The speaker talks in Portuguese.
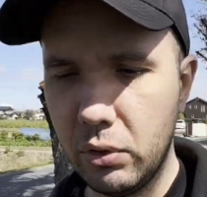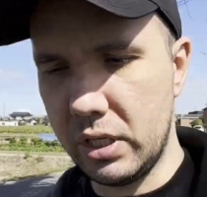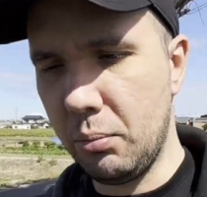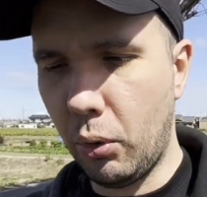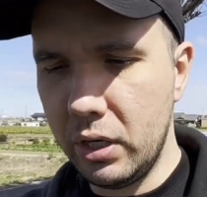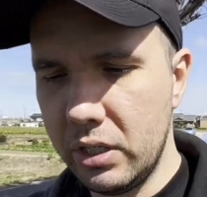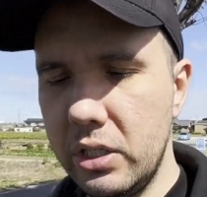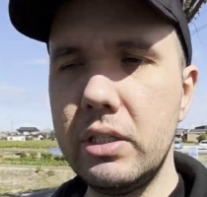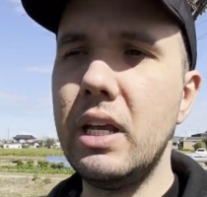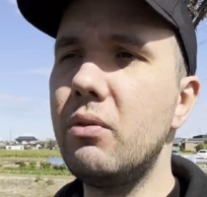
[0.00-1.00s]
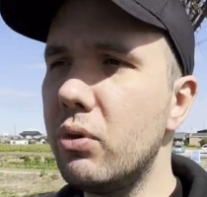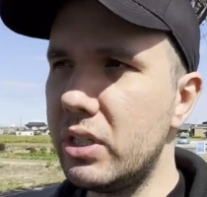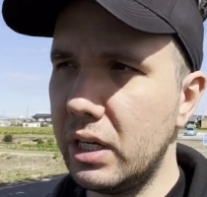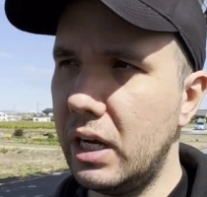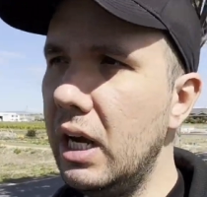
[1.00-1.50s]
você pode dizer que
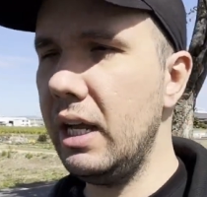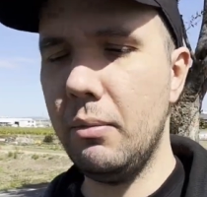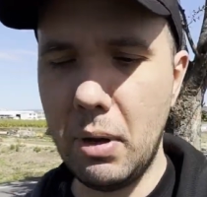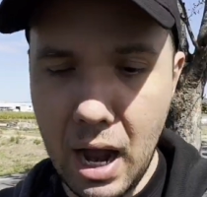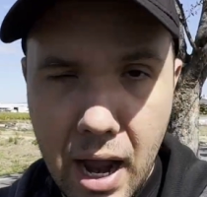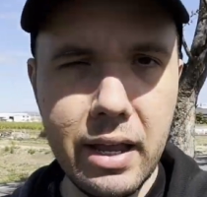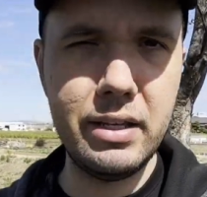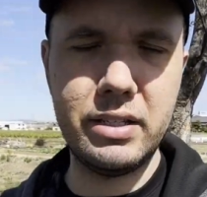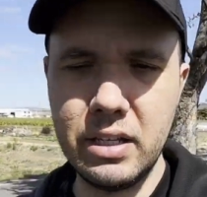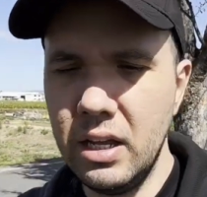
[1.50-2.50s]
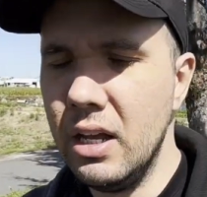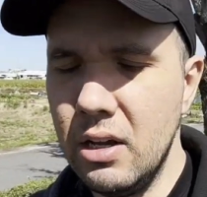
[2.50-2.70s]
você ganha mais,